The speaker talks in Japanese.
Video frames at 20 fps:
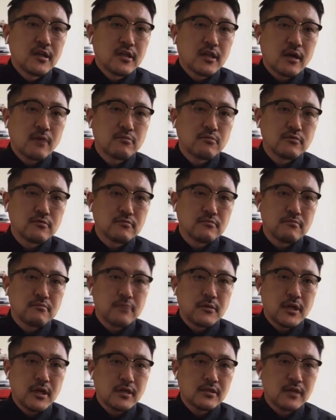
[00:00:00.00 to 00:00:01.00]
多分
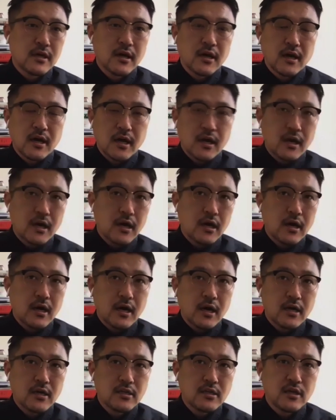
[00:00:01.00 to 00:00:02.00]
皆さんから
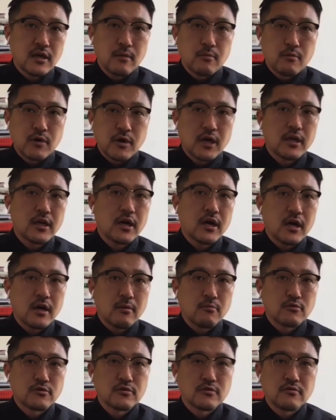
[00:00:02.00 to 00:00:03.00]
アイディアもらいなが
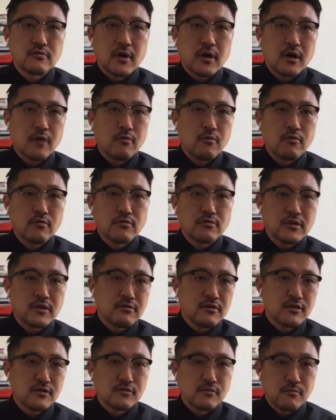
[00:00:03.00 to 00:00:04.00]
ら、もしくはこういう
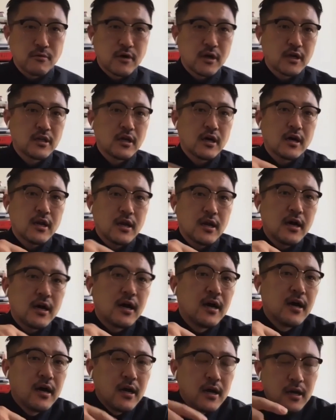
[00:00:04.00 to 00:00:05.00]
リクエストもらいなが
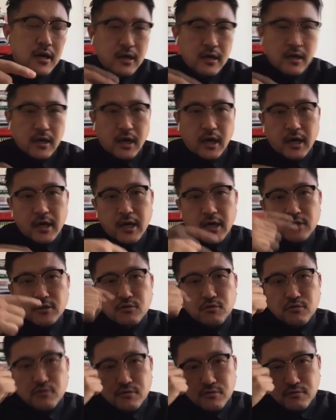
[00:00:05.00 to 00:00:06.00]
ら、開
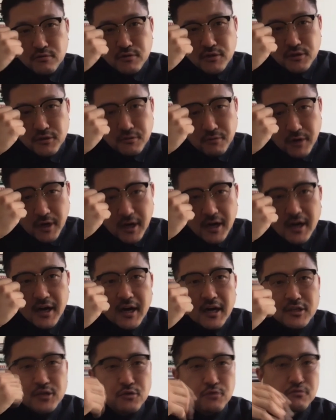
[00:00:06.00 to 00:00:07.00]
発をするっていうの
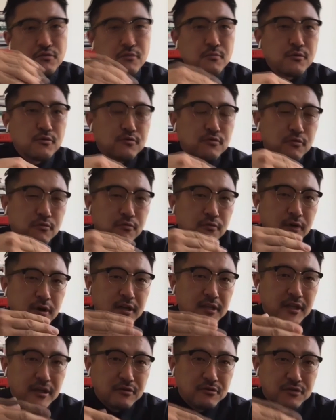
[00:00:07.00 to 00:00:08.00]
が、ちょっともうどこ
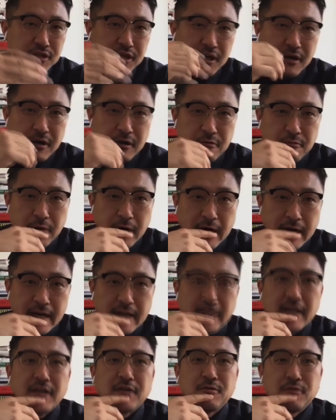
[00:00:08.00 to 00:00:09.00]
が出口かわか
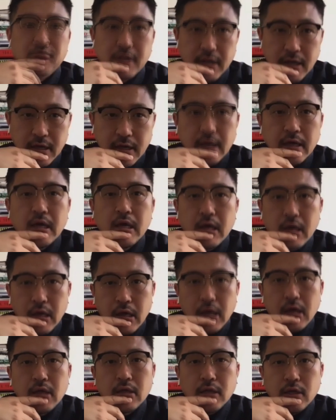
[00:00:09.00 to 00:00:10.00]
らないんで、
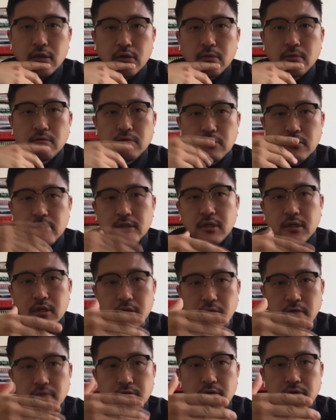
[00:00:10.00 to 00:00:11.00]
うん、例えば古市さん
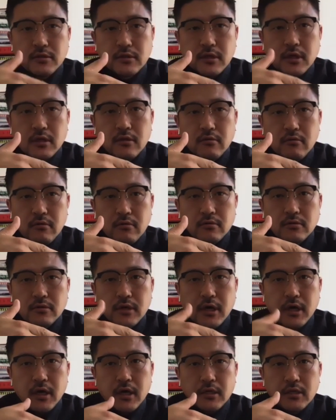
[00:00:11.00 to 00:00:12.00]
だったら古市さんの
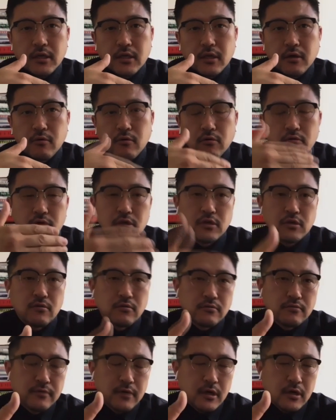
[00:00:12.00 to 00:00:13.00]
使い方でこういう機
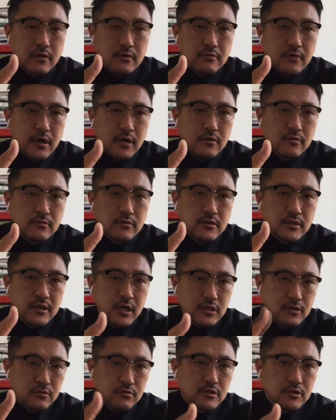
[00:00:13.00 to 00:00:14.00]
能を、うん、あの追
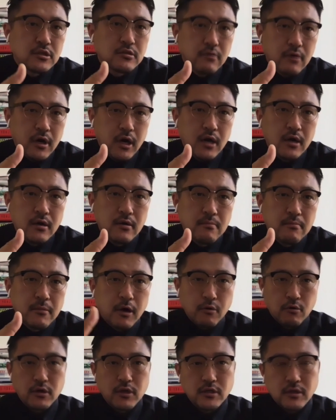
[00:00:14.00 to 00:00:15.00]
加してほしいとか、
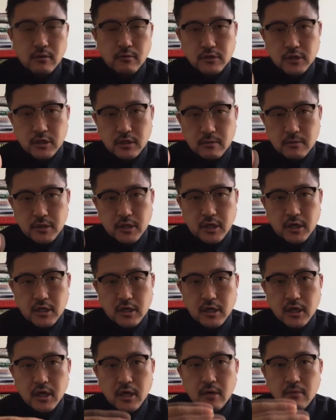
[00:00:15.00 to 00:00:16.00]
まあ堀江さんおっしゃったみた
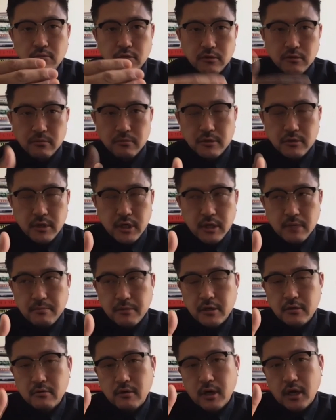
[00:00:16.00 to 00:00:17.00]
いに
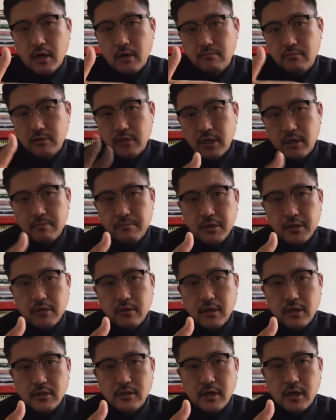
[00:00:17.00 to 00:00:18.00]
ブイブイアイピー とか
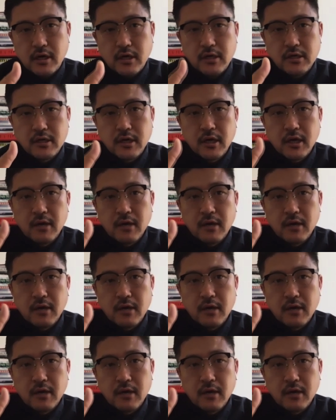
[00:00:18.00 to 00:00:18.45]
ブイアイピー の扱い